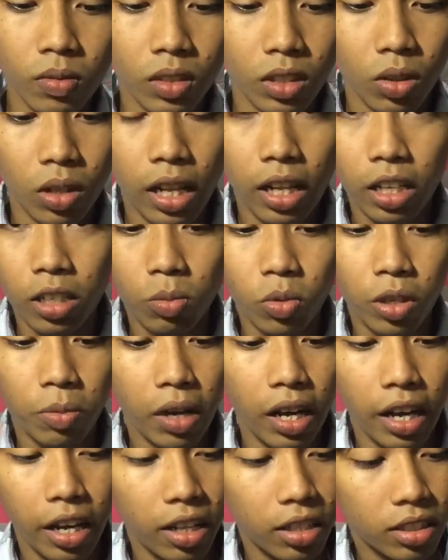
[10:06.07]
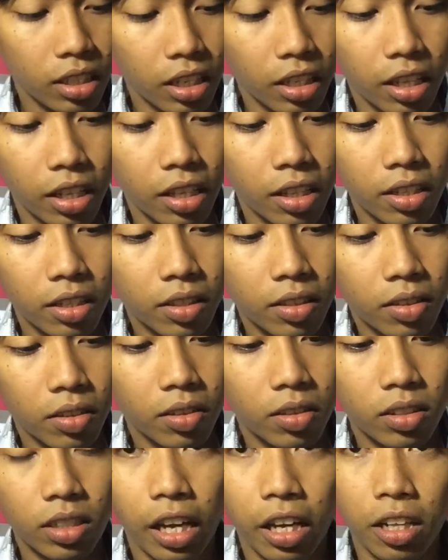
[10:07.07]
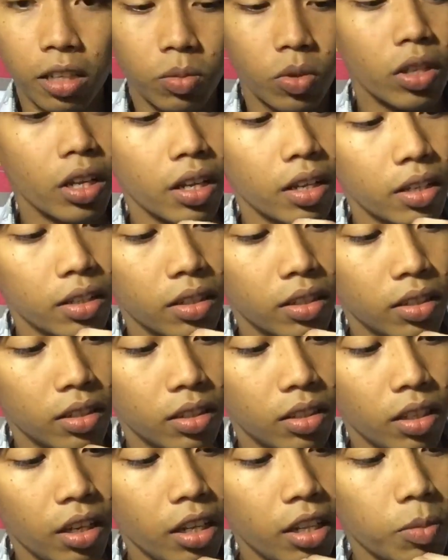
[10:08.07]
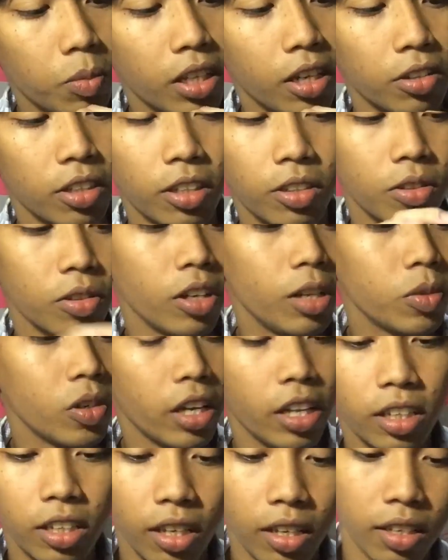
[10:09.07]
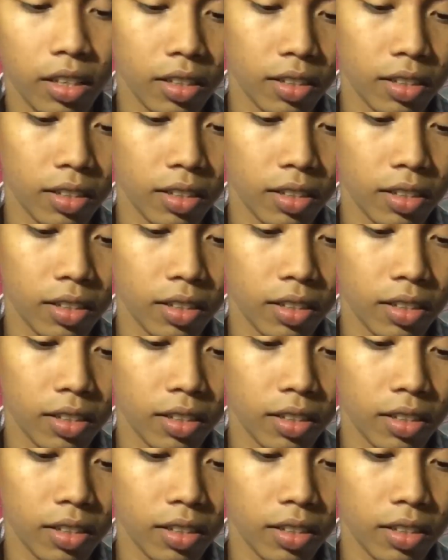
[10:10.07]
So, lalagay ko muna yung mga eyelet sa gilid. Sa eyelet na lang. Eyelet ba tawag dito? Ano ba eyelet?